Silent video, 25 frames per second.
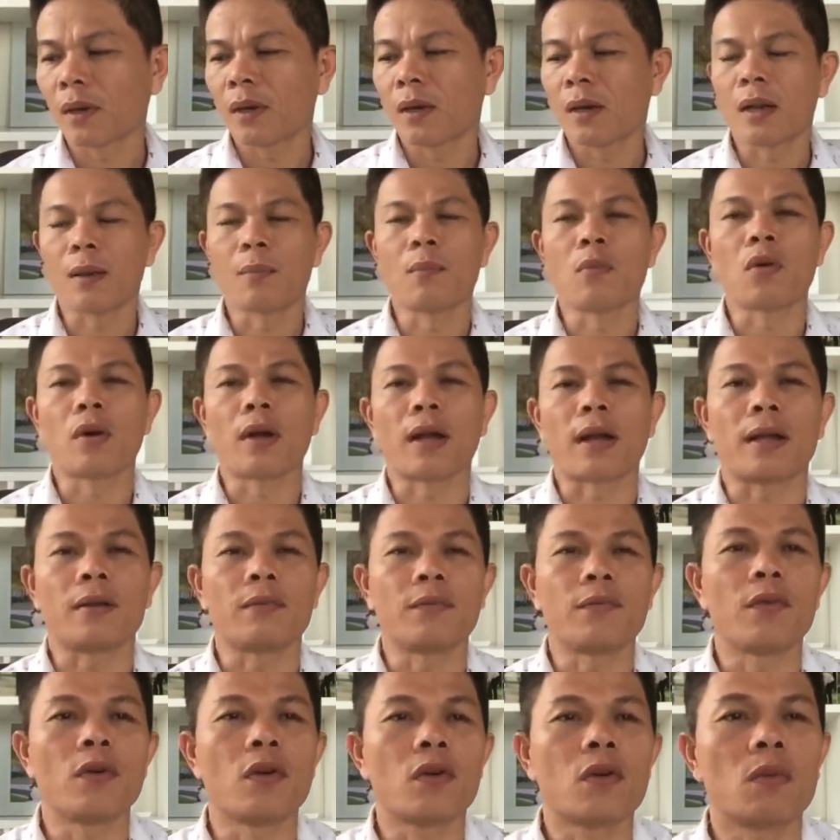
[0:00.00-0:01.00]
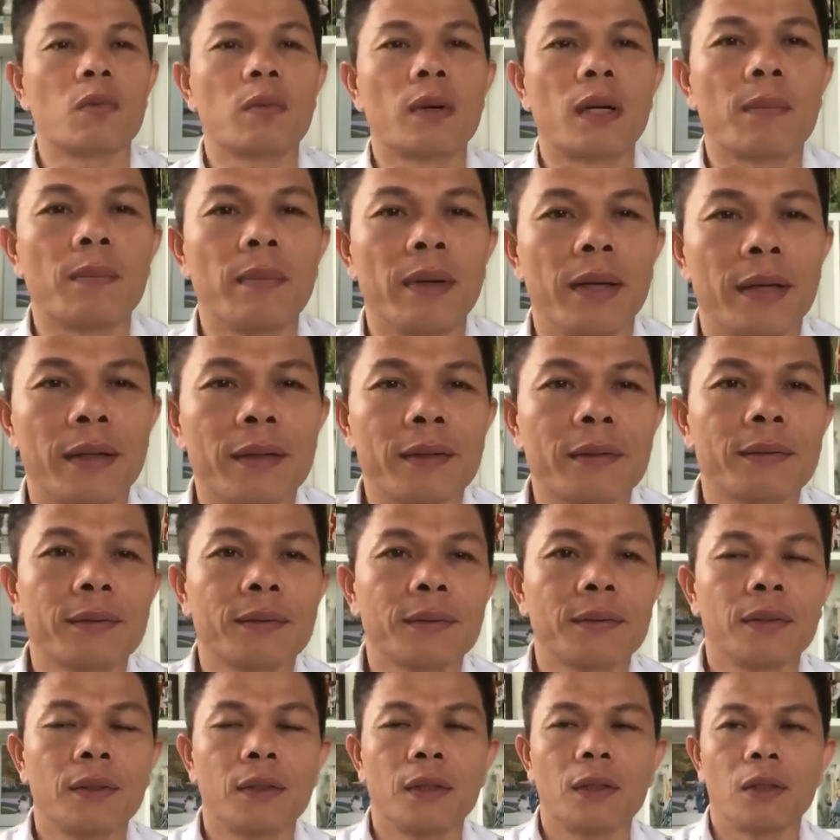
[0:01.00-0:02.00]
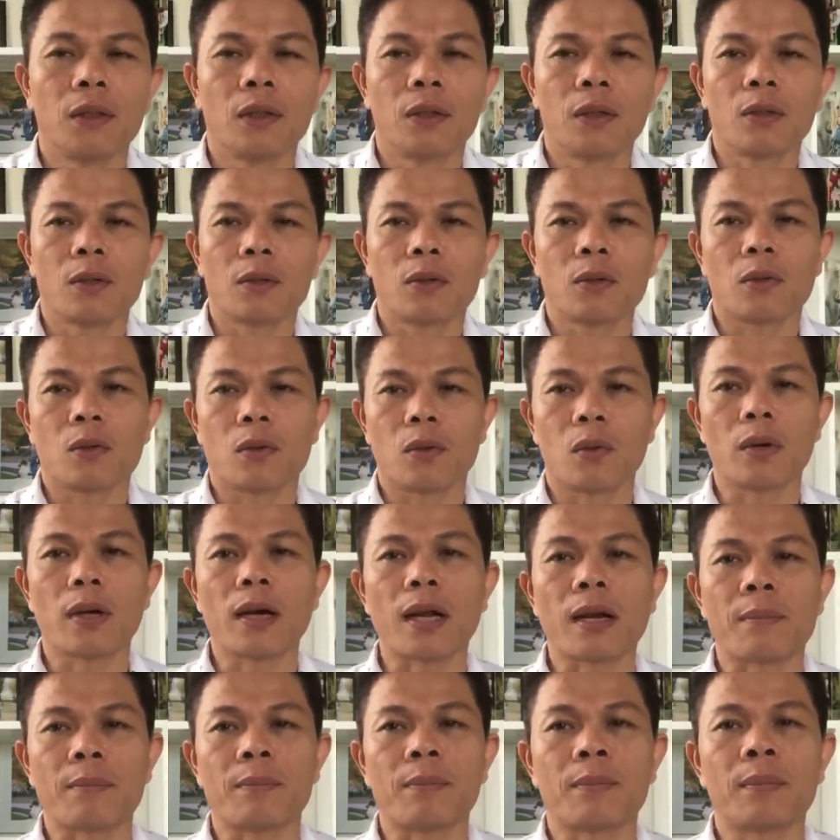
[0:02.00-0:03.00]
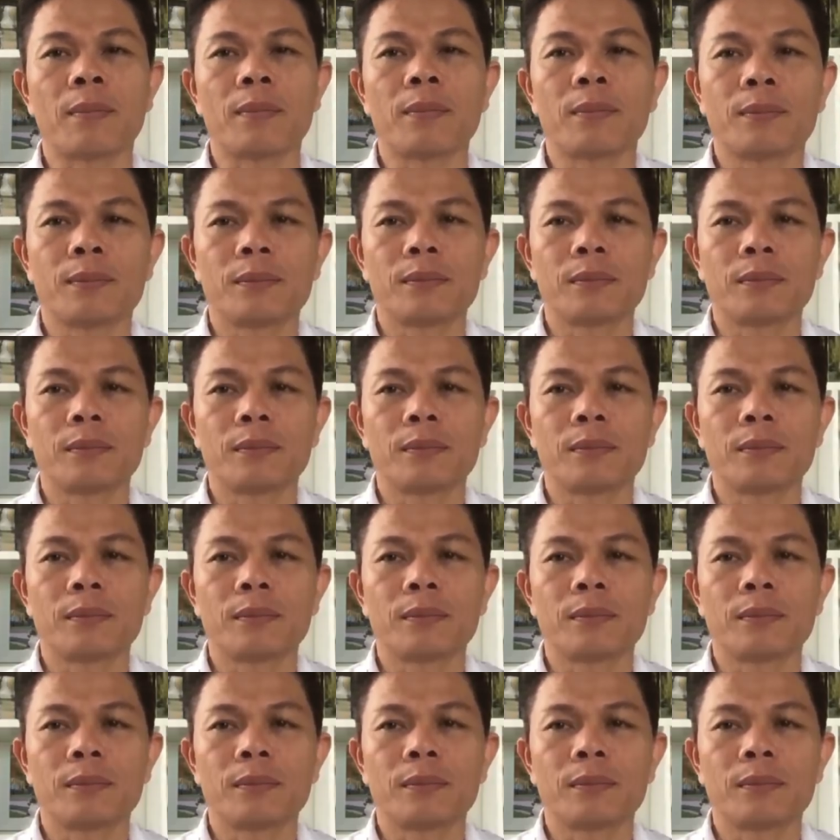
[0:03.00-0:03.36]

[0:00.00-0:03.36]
Là một ngày vô cùng đặc biệt Của năm